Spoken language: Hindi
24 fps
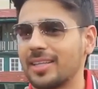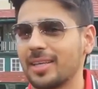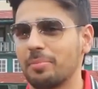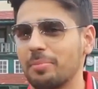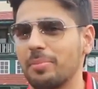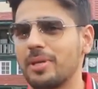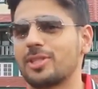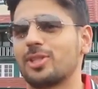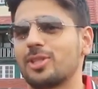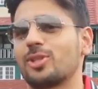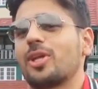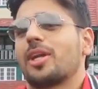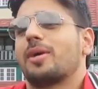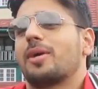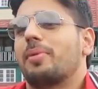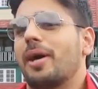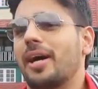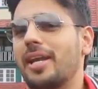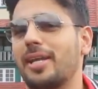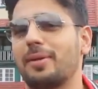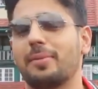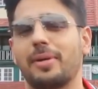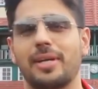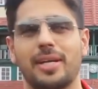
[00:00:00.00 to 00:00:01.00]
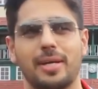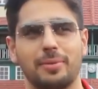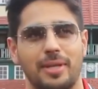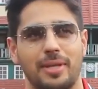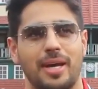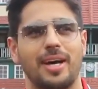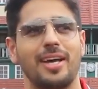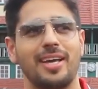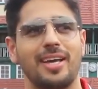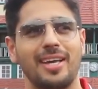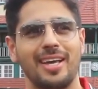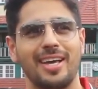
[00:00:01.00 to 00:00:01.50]
तब मैं से तो थोड़ा भारी भरकम
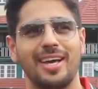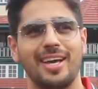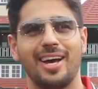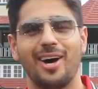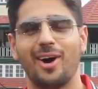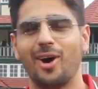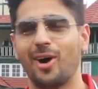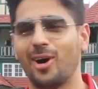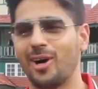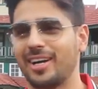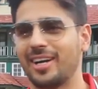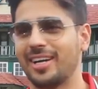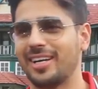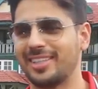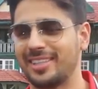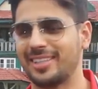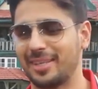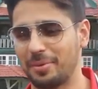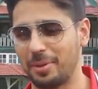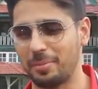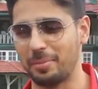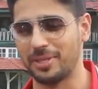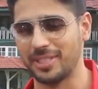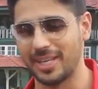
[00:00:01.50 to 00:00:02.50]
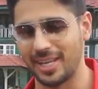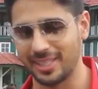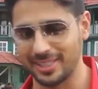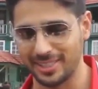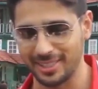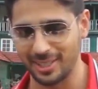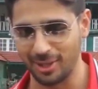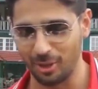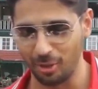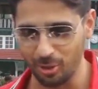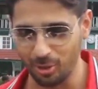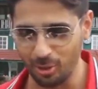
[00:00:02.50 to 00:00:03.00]
था और तभी मज़ा
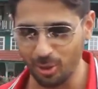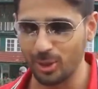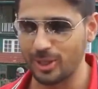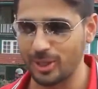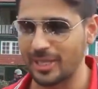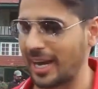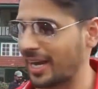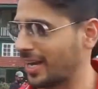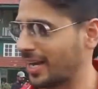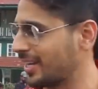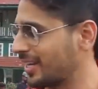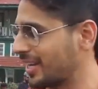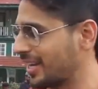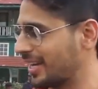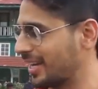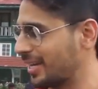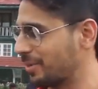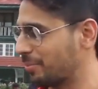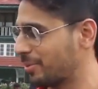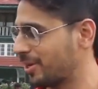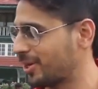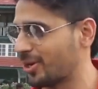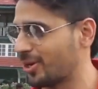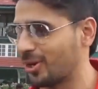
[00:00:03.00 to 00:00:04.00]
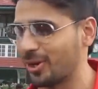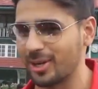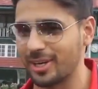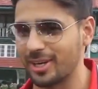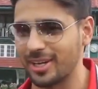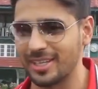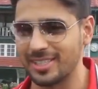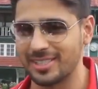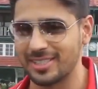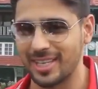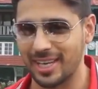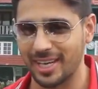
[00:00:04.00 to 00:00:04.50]
आता था लोगों को टैकल करने में और
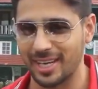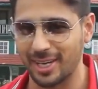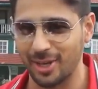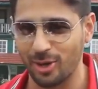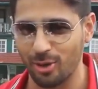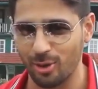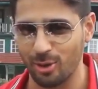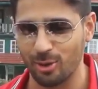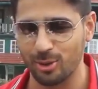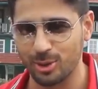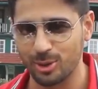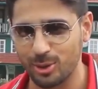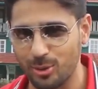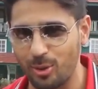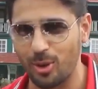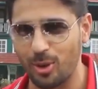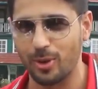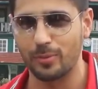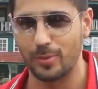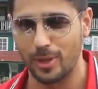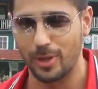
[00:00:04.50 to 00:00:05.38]
सेकंड रो स्क्वाट